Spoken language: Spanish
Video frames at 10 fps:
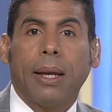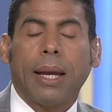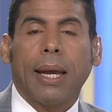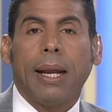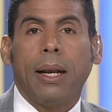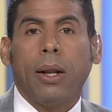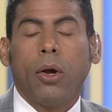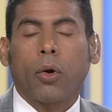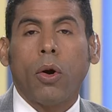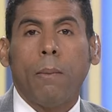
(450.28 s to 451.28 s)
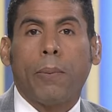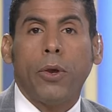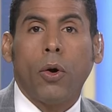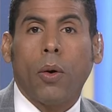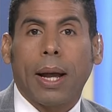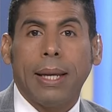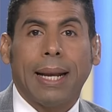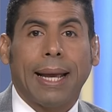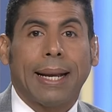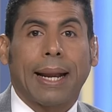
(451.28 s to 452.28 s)
él rompió ahí
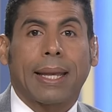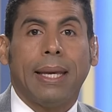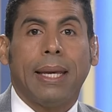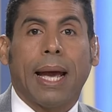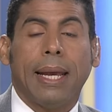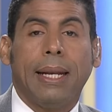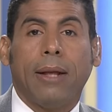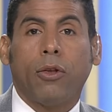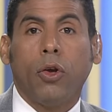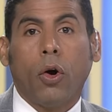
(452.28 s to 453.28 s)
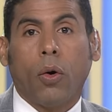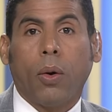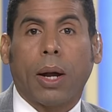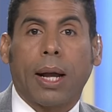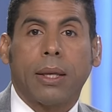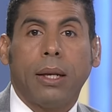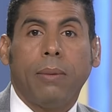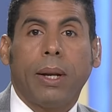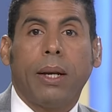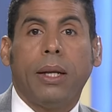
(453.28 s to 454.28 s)
la jerarquía y le dio a Jenny
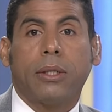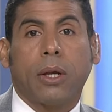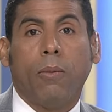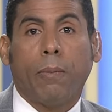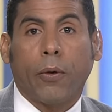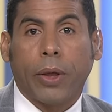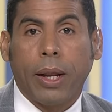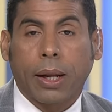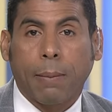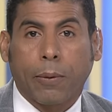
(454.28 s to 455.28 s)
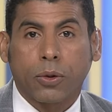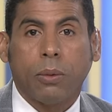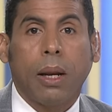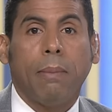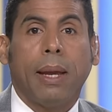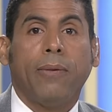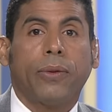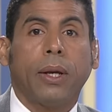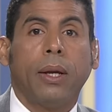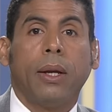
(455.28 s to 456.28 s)
Berenice un poder que
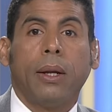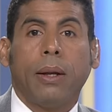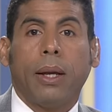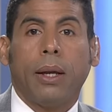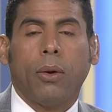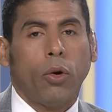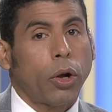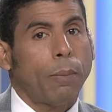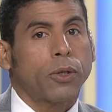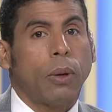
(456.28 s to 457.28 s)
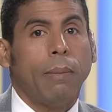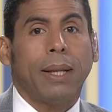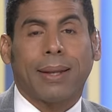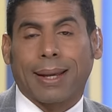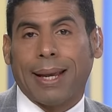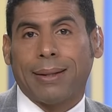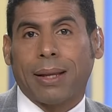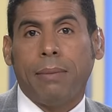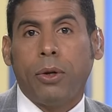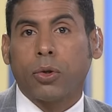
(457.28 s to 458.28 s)
posiblemente, eh, o no que posiblemente, que en
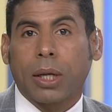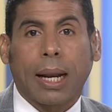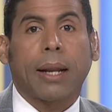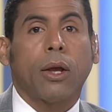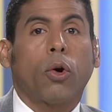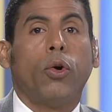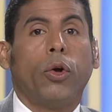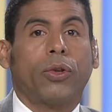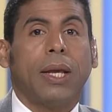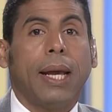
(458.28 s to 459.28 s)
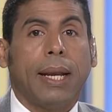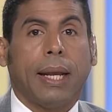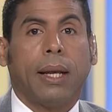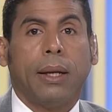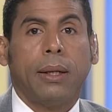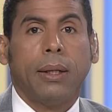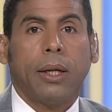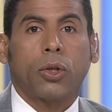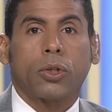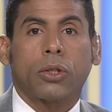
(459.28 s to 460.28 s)
términos jerárquicos no tiene.
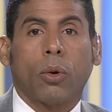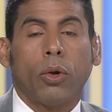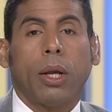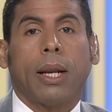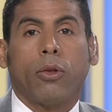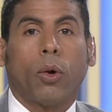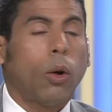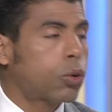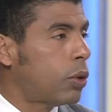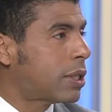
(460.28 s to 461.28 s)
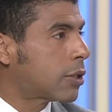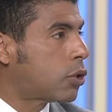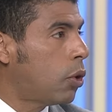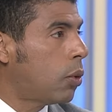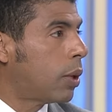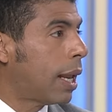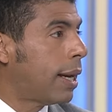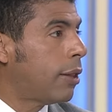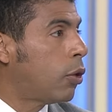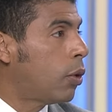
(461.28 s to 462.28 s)
Entonces, oye, le dio la autorización,
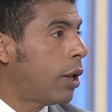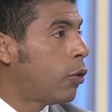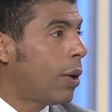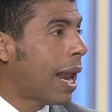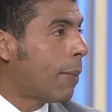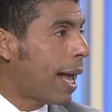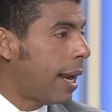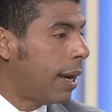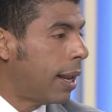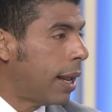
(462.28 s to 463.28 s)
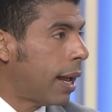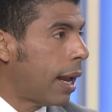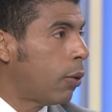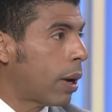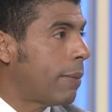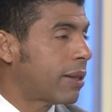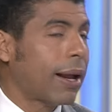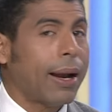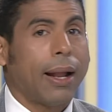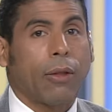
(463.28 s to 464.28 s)
le, dio, le dio el aval al
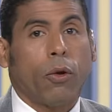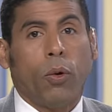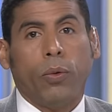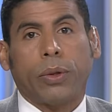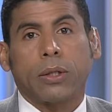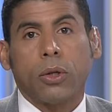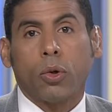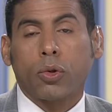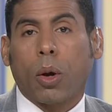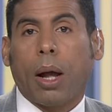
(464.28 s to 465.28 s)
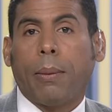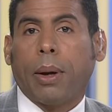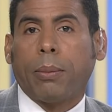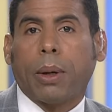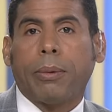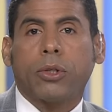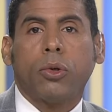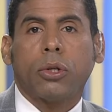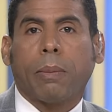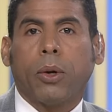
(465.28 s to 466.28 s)
juramentarlas a las dos juntas. Incluso a, veces
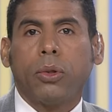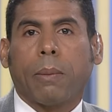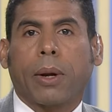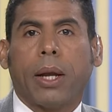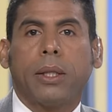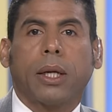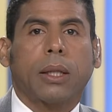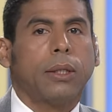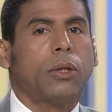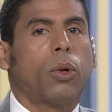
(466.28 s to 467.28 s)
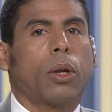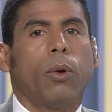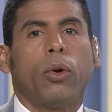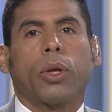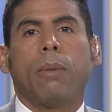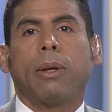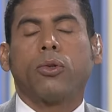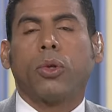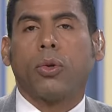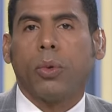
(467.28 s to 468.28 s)
uno se pregunta, porque hay gente que está diciendo aquí, bueno, ¿quién va a
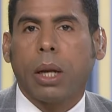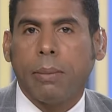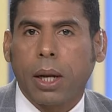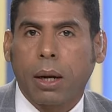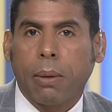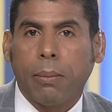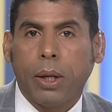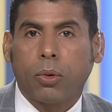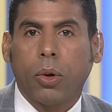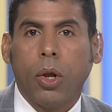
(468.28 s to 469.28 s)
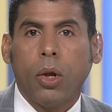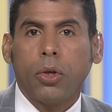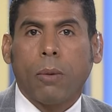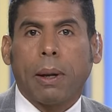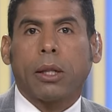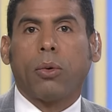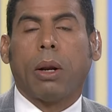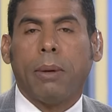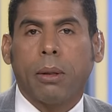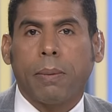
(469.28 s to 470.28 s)
sustituir a Miriam Germán Brito? Yo
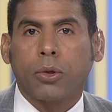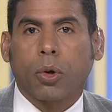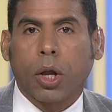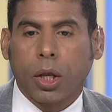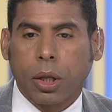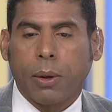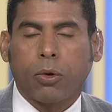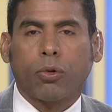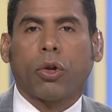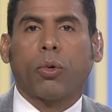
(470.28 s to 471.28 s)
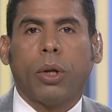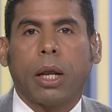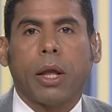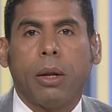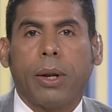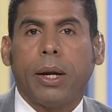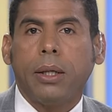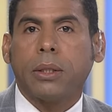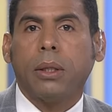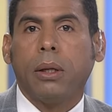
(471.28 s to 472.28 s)
particularmente pienso que quien debe sustituirla a Jenny
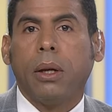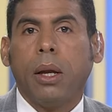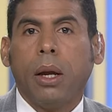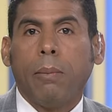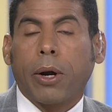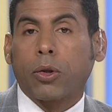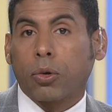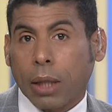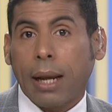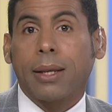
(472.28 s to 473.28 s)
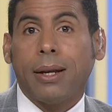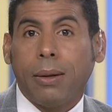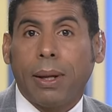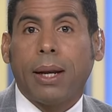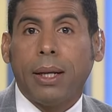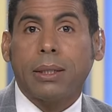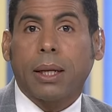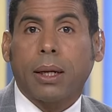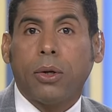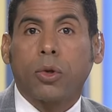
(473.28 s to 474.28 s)
Berenice, porque total, Jenny Berenice
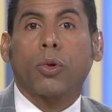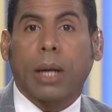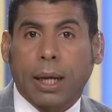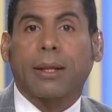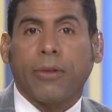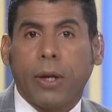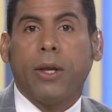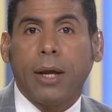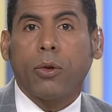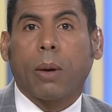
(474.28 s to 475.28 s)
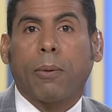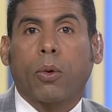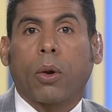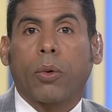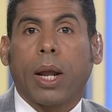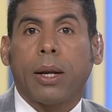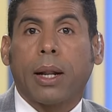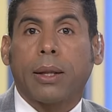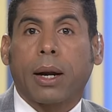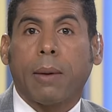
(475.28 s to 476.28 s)
Reynoso es la que está dirigiendo la Procuraduría
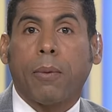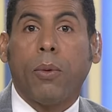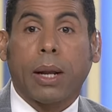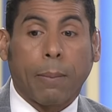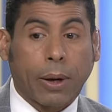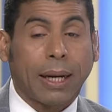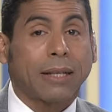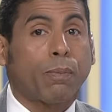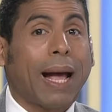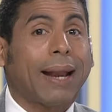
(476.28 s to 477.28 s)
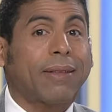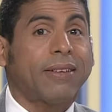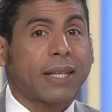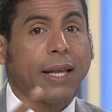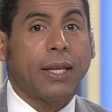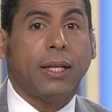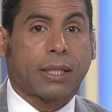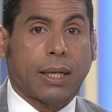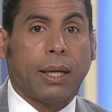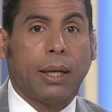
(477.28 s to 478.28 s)
General de la República, porque las partes que
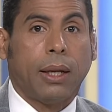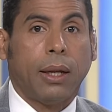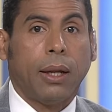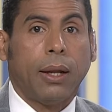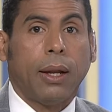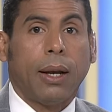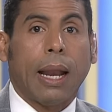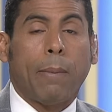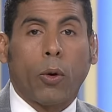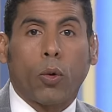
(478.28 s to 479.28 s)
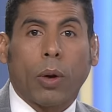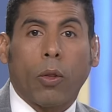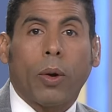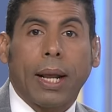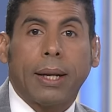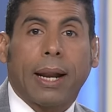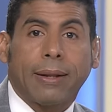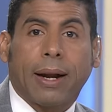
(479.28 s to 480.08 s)
dice la Procuradora General de